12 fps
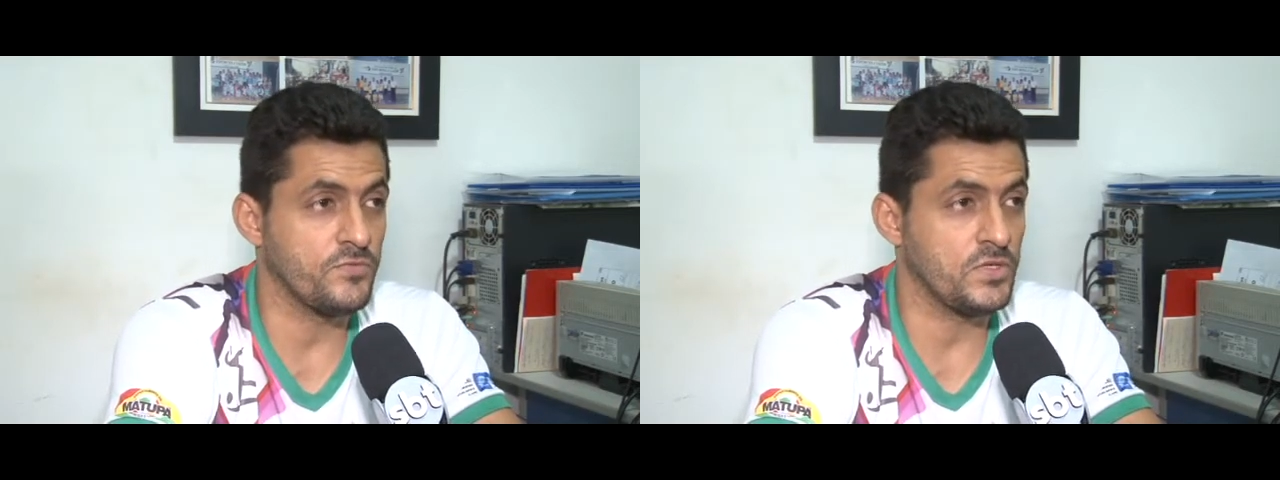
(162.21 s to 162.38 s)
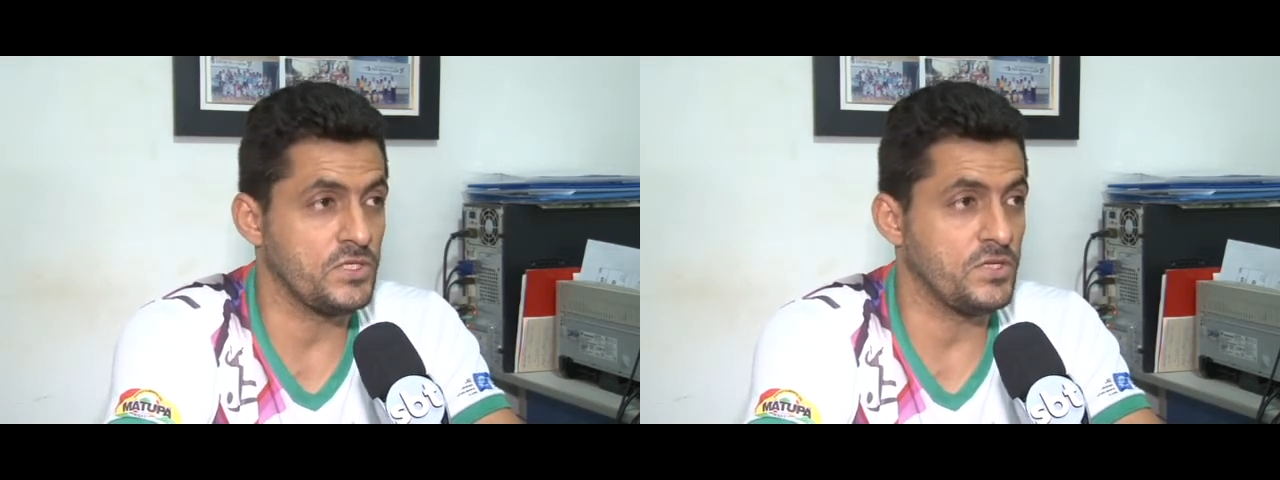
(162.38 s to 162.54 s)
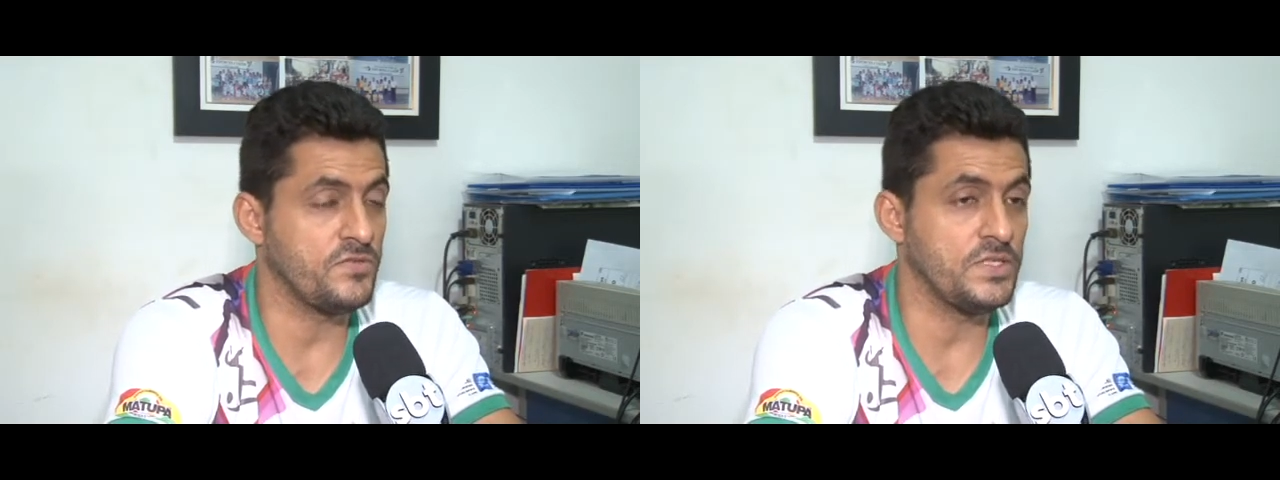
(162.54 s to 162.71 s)
foi
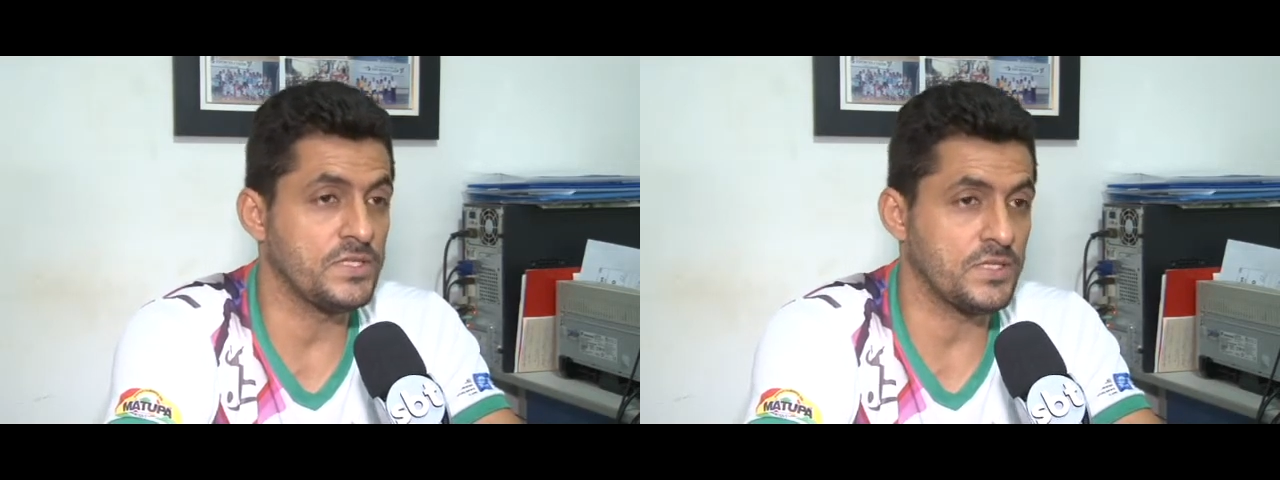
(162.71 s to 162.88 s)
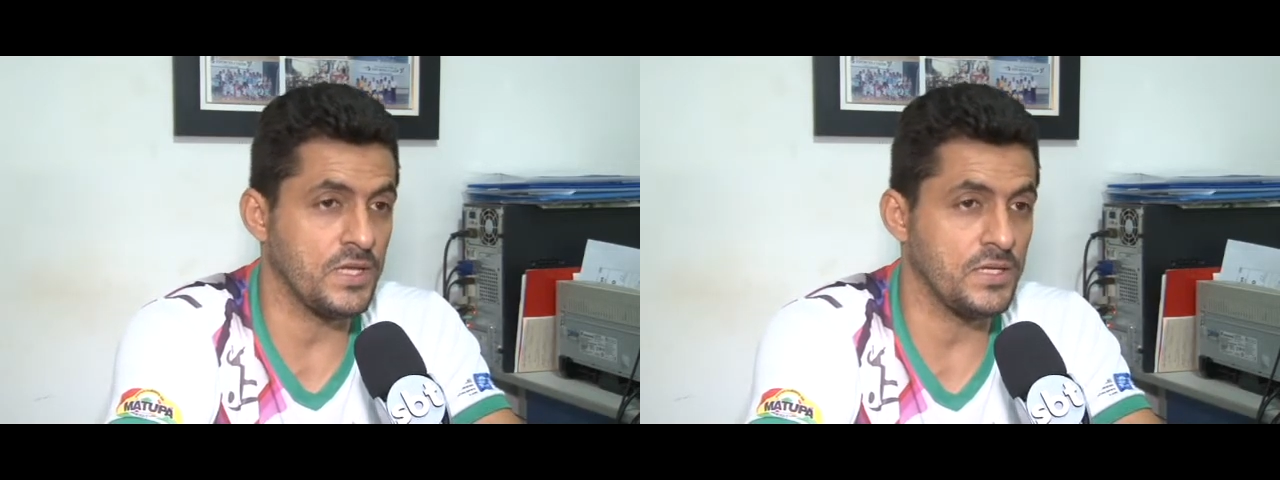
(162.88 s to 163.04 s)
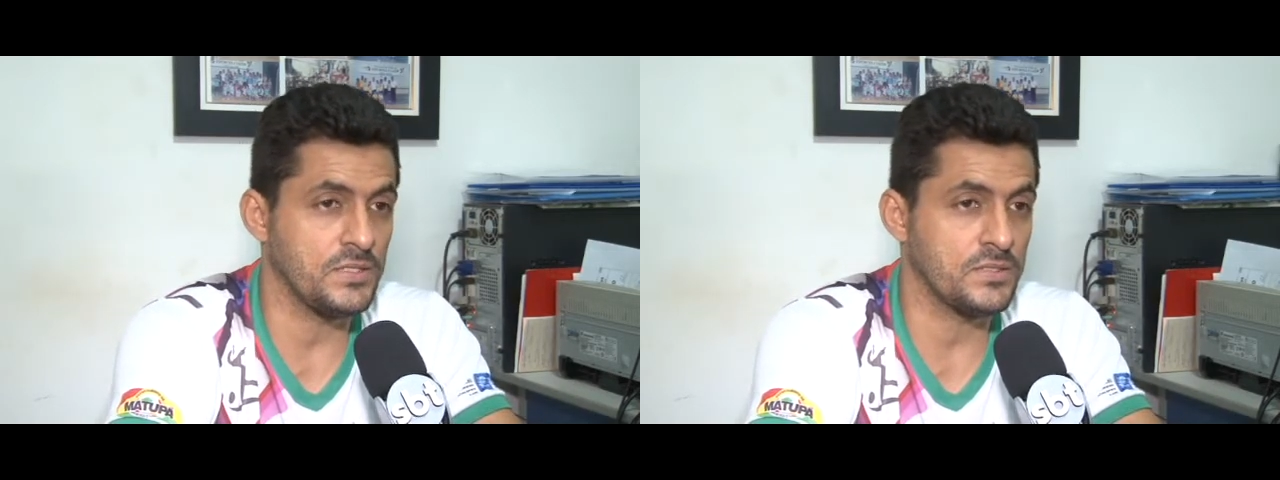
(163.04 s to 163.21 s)
dia
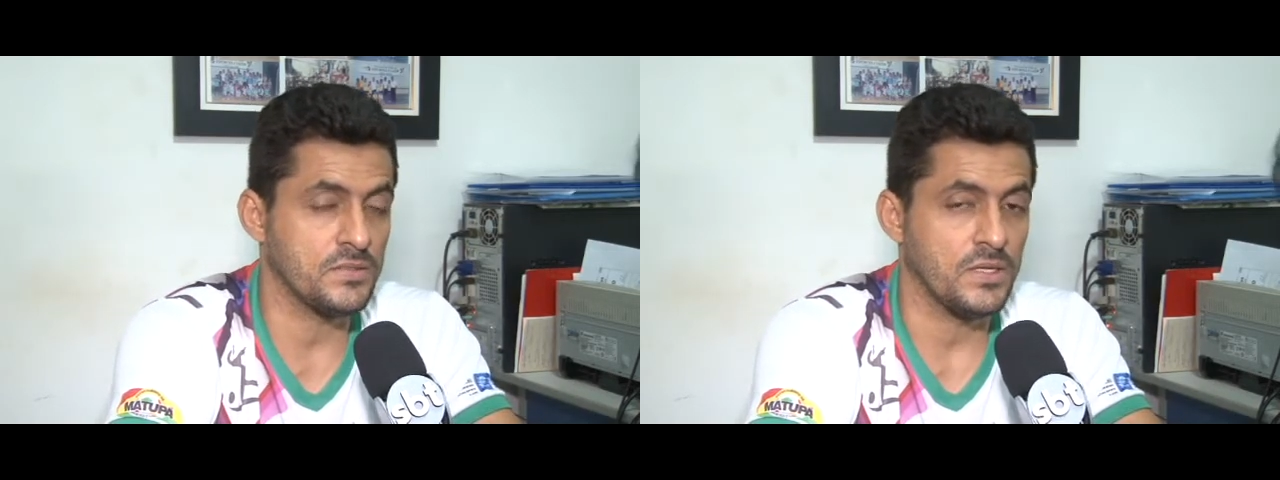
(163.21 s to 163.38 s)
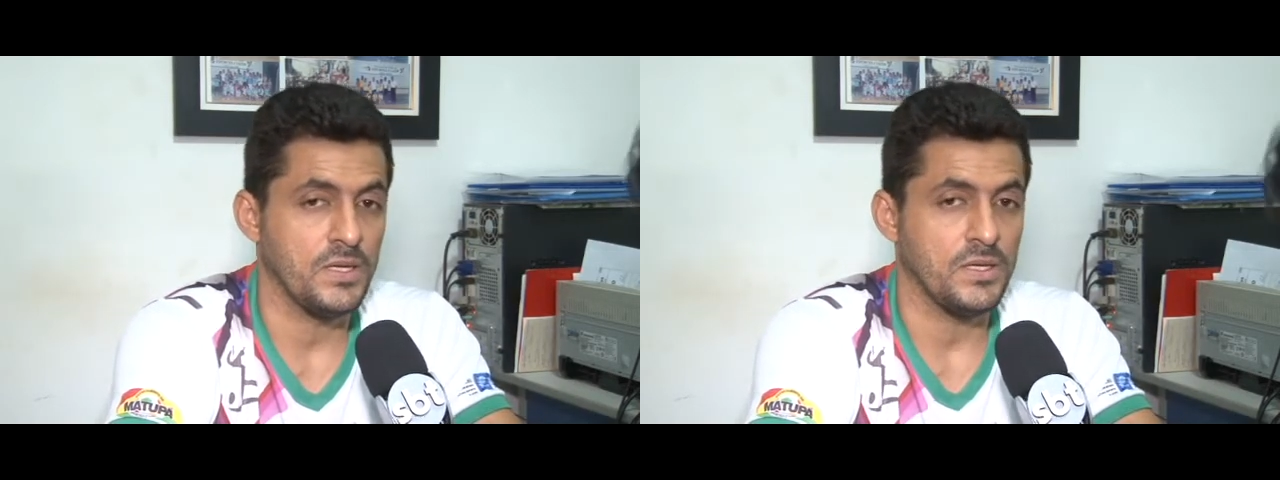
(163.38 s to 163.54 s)
26,